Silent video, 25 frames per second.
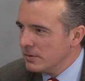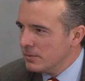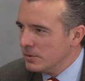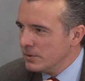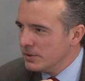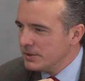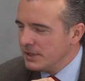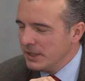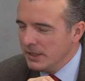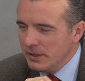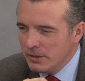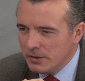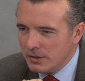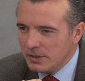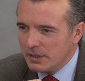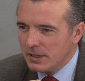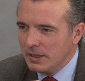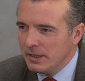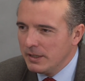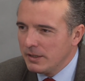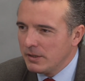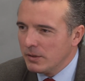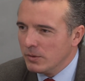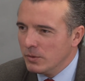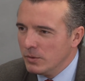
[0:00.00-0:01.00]
haben, uns inhaltlich
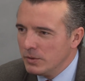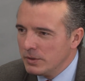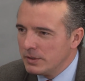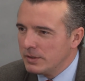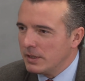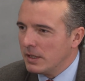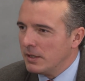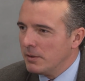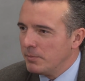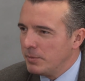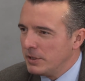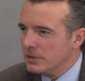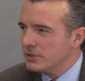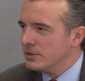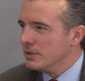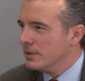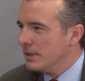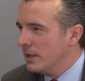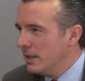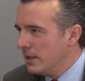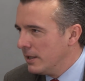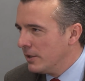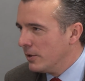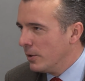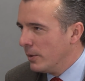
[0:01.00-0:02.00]
inhaltlich und äh,
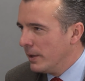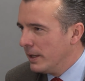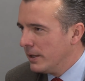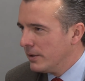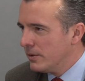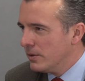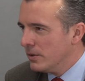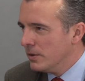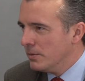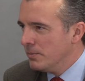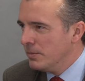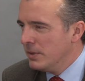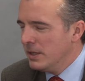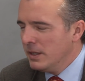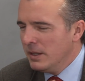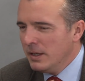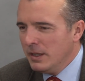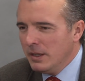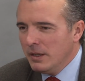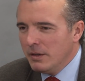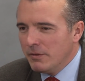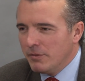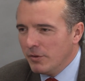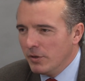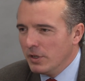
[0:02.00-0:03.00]
personell erneuert haben,
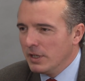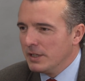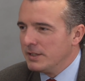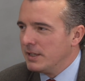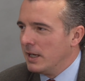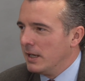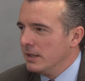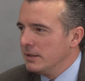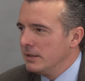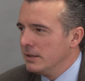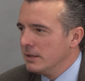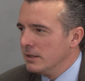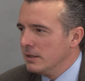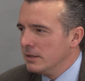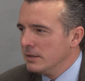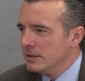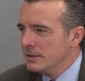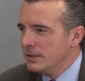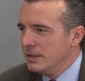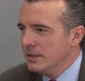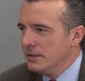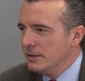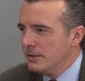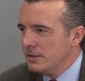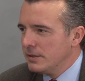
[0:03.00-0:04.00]
voller Daten dran Sie sind,